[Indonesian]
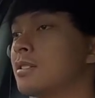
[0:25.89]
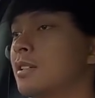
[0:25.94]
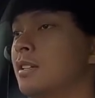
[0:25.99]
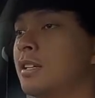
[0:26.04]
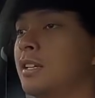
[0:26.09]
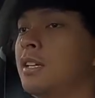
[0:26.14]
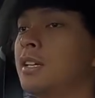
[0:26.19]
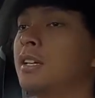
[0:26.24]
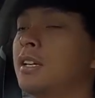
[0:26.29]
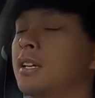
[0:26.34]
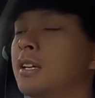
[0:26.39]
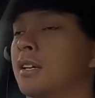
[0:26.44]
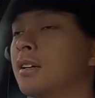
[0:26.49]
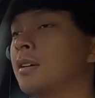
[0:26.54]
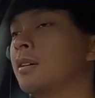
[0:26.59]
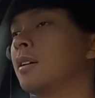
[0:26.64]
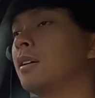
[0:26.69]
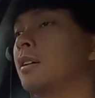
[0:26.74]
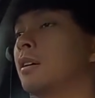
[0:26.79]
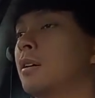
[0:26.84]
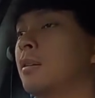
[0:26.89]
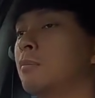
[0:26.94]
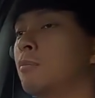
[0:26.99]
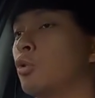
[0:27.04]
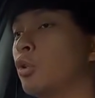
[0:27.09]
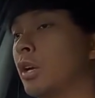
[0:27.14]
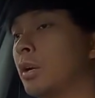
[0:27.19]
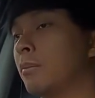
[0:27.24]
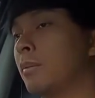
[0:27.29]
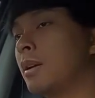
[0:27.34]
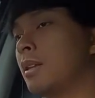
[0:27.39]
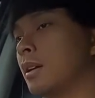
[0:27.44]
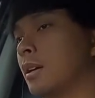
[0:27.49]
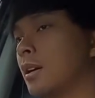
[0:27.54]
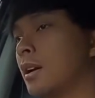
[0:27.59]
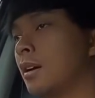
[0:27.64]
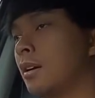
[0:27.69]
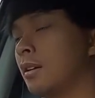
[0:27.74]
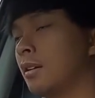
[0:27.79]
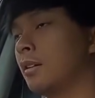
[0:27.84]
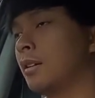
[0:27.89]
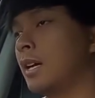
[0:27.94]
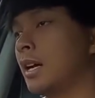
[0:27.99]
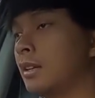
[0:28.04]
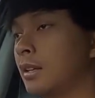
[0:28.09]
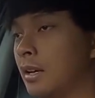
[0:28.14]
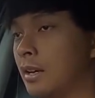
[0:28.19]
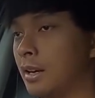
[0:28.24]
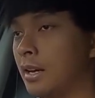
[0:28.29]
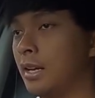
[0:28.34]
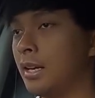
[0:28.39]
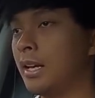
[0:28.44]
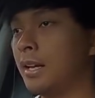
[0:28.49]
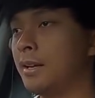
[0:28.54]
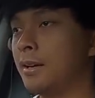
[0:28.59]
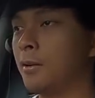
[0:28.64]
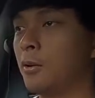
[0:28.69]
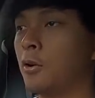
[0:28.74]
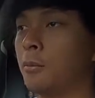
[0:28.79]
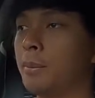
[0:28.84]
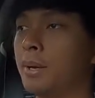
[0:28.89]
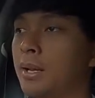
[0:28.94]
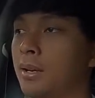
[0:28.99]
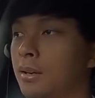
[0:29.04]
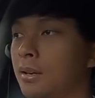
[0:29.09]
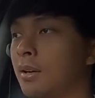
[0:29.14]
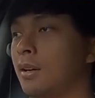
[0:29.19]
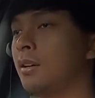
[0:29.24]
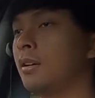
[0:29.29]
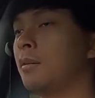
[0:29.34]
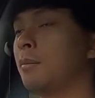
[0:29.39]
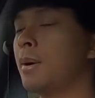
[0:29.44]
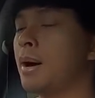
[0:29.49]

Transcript: Jadi uh, mungkin banyak yang diantara kalian yang komen, e,